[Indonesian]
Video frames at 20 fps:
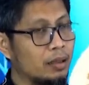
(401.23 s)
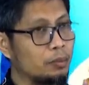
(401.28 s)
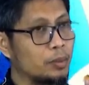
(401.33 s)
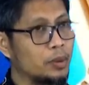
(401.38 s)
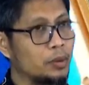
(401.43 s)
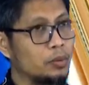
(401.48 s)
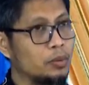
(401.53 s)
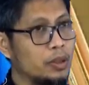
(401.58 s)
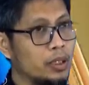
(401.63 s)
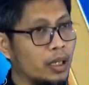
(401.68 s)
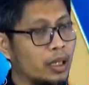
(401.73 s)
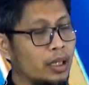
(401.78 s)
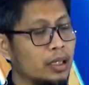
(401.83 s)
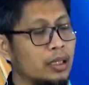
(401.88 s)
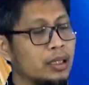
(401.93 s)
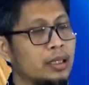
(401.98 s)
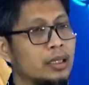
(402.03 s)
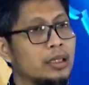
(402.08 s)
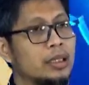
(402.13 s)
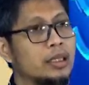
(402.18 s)
menunda,
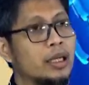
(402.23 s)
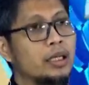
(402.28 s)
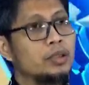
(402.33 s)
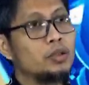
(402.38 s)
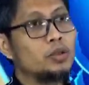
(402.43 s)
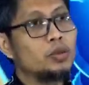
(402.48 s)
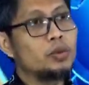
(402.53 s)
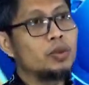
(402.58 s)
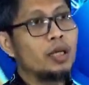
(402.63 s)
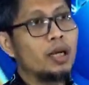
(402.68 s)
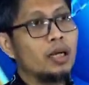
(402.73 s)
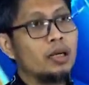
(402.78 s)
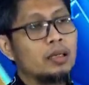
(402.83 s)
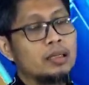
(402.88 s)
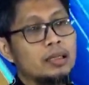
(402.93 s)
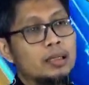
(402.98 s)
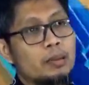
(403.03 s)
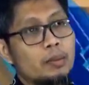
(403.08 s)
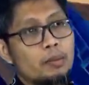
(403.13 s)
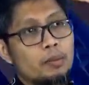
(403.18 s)
dan juga
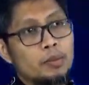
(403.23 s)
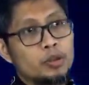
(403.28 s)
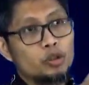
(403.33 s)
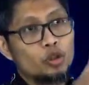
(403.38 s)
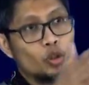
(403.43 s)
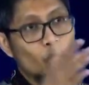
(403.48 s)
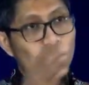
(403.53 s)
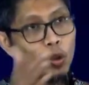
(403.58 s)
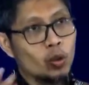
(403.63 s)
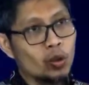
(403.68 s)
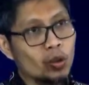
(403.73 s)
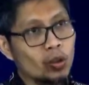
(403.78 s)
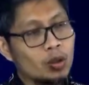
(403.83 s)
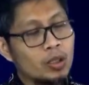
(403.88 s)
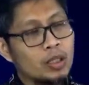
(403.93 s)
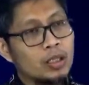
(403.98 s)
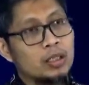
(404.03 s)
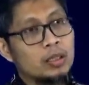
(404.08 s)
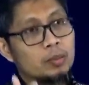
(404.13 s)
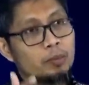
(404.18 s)
suhur
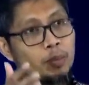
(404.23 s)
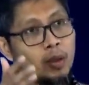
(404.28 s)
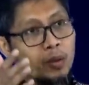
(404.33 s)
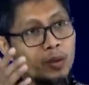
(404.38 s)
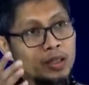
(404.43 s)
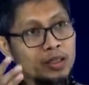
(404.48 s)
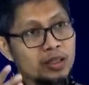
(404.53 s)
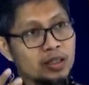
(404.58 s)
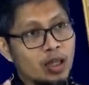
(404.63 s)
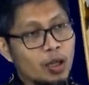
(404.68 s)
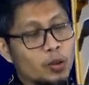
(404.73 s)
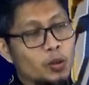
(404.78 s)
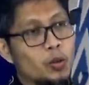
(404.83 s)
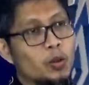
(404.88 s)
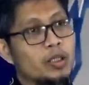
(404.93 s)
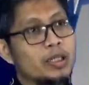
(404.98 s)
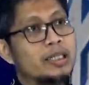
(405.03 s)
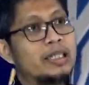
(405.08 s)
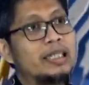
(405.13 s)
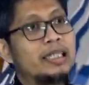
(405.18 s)
melakukan
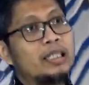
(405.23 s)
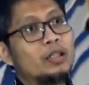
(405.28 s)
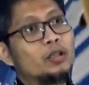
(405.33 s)
sahur di